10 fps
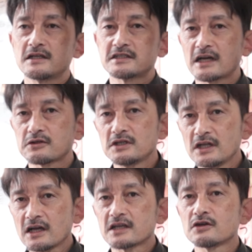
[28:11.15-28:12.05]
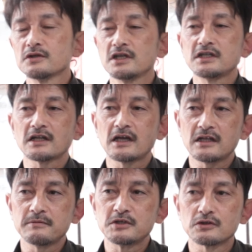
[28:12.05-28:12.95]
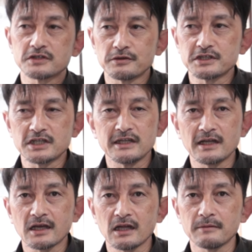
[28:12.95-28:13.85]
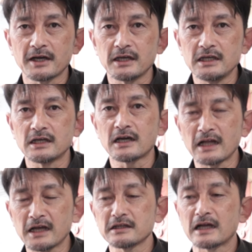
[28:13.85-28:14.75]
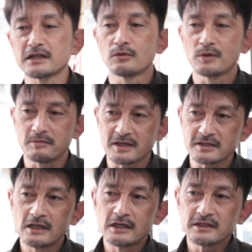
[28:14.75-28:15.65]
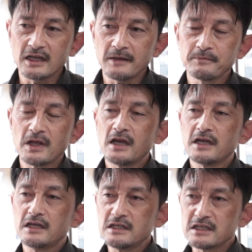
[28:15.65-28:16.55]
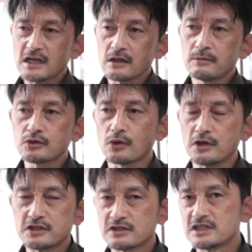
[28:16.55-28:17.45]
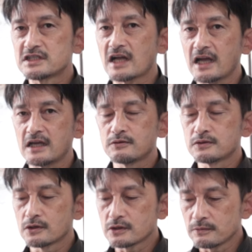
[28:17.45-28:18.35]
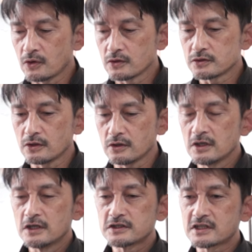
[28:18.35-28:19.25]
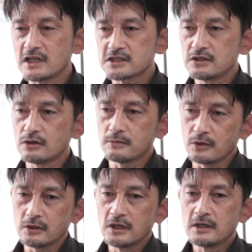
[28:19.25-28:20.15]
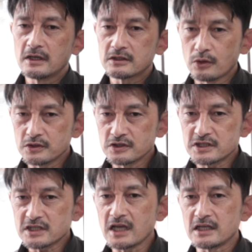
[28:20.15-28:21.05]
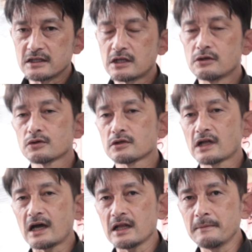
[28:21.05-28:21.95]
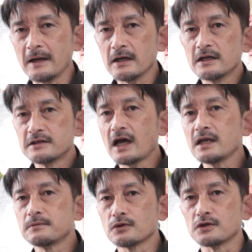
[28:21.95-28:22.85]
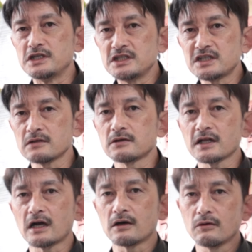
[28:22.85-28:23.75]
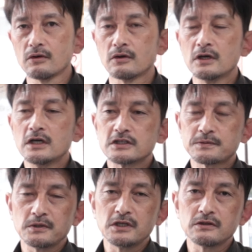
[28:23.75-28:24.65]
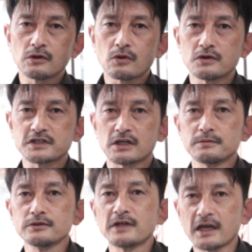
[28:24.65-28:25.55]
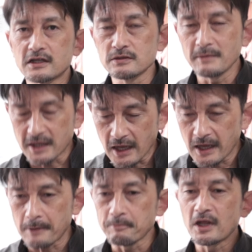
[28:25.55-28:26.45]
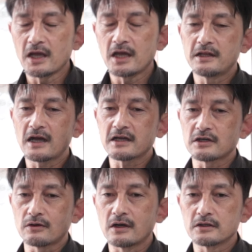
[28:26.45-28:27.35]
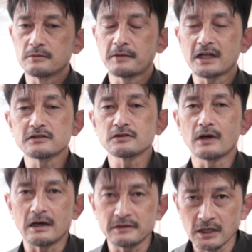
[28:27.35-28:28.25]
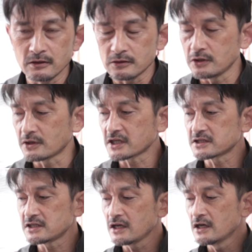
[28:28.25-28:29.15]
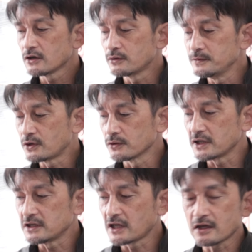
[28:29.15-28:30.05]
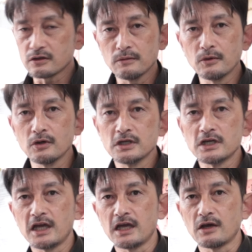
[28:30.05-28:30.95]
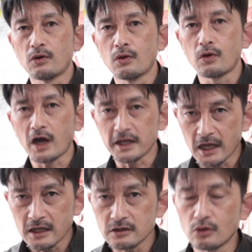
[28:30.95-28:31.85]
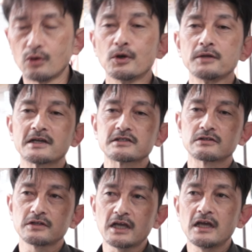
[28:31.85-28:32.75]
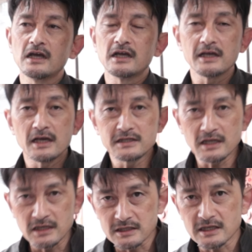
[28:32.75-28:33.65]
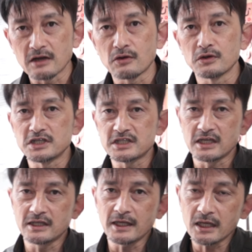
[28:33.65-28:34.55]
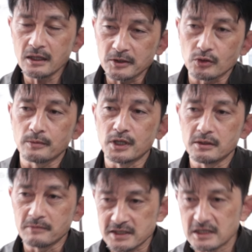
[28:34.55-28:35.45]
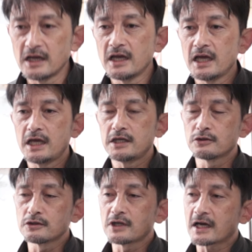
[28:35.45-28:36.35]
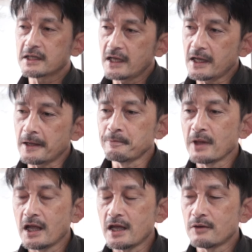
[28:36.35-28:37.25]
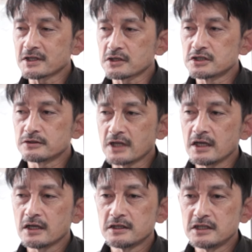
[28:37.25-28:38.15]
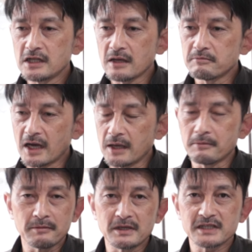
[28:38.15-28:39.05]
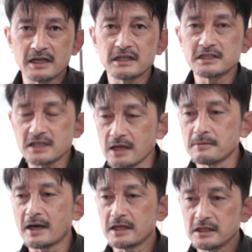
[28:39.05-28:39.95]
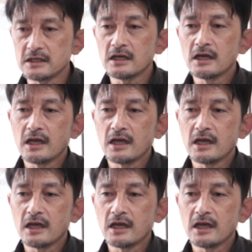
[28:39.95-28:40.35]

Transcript: チャートにね書き込んでいただいて微調整をしていただければいいかななんて思います。で、イニシャルも統一にしたい、フロントフォークの突き出し量も統一にしたいっていうことであれば、内部のイニシャルカラーをスプリングの交差の分だけ詰めて、長さをバランスを合わせるっていう形で組み込んでいただくのも、方法かなと思いますので、ぜひ参考にしていただければと思います。世の中で、私のね2年前、3年近い前に、